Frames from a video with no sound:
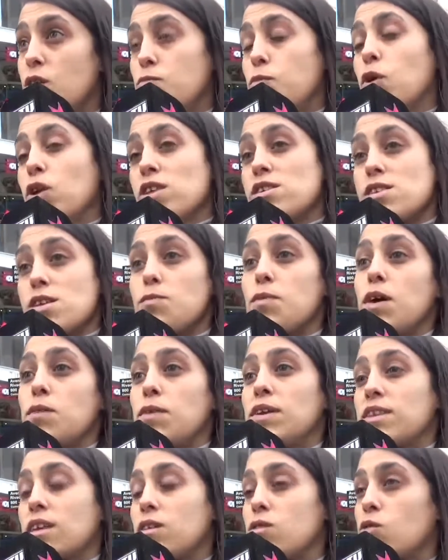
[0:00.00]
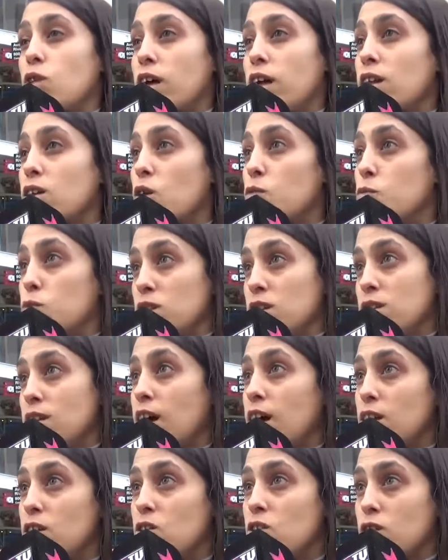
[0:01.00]
por encima de mantener un canal
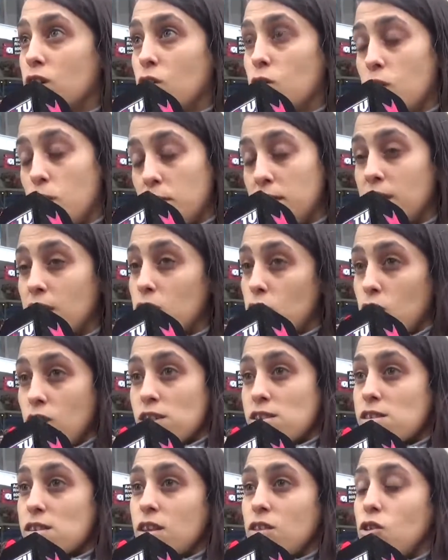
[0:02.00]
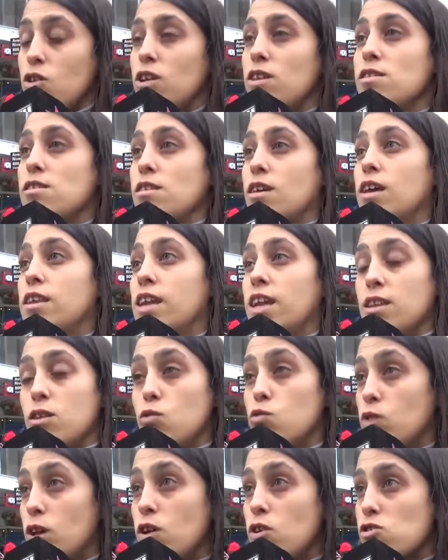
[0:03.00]
comunitario que obviamente no les, no les genera
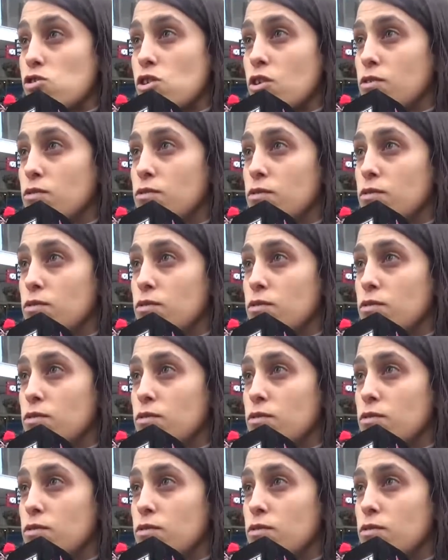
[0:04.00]
ningún negocio.